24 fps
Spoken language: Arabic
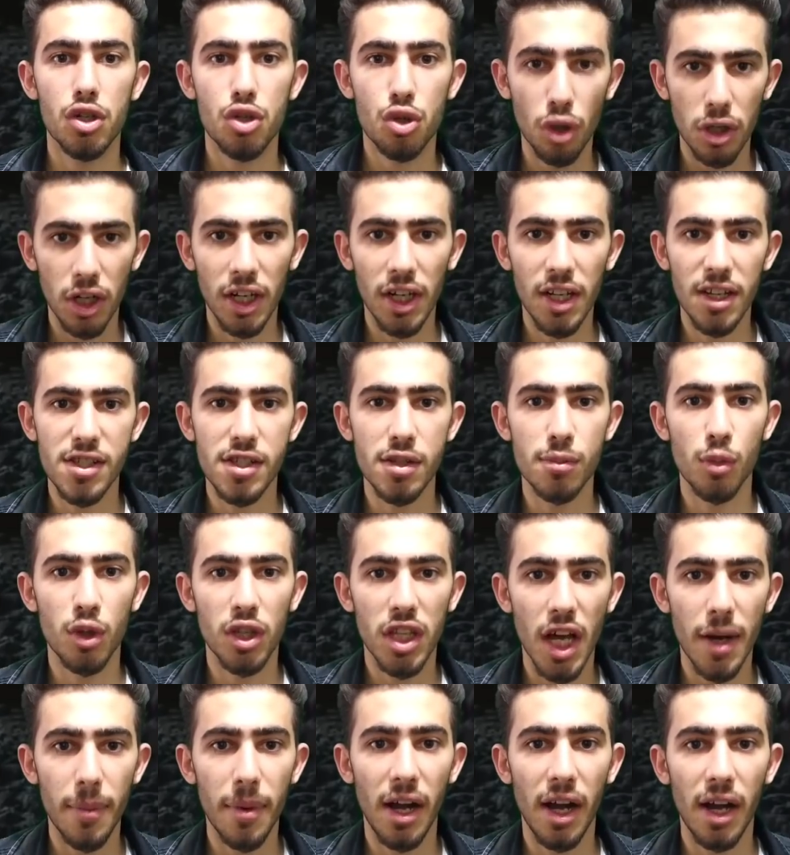شكرا على حسن
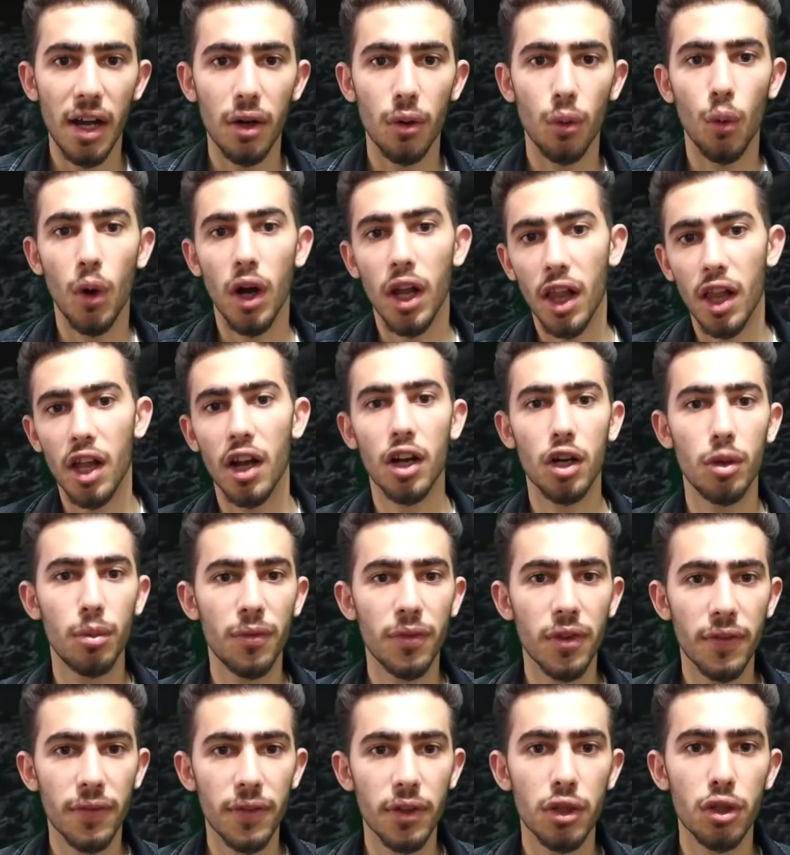المتابعة وألقاكم
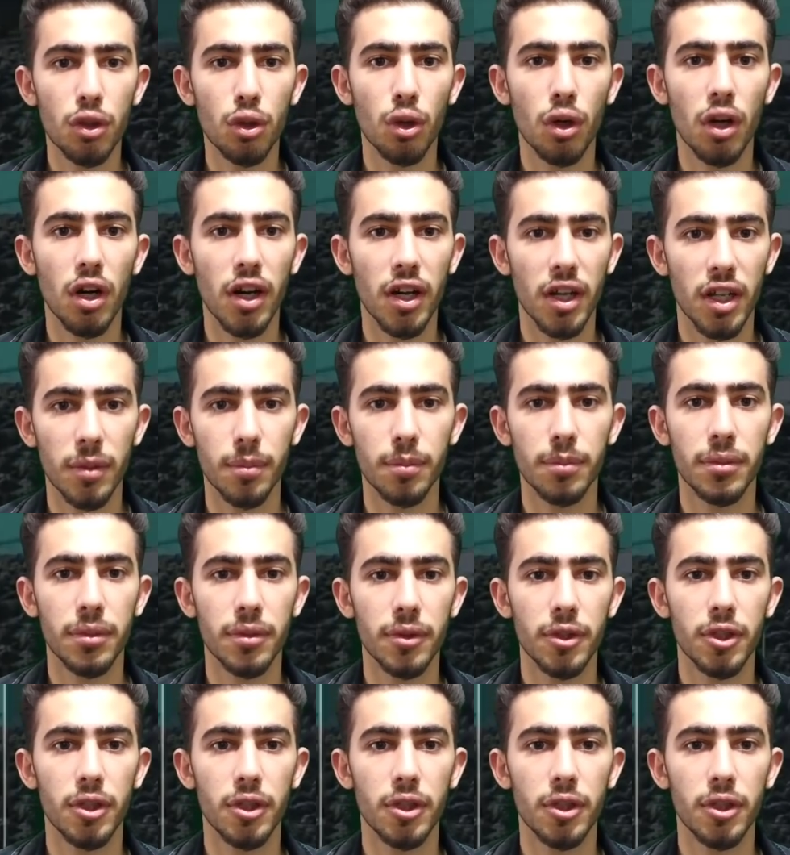في فيديو قريب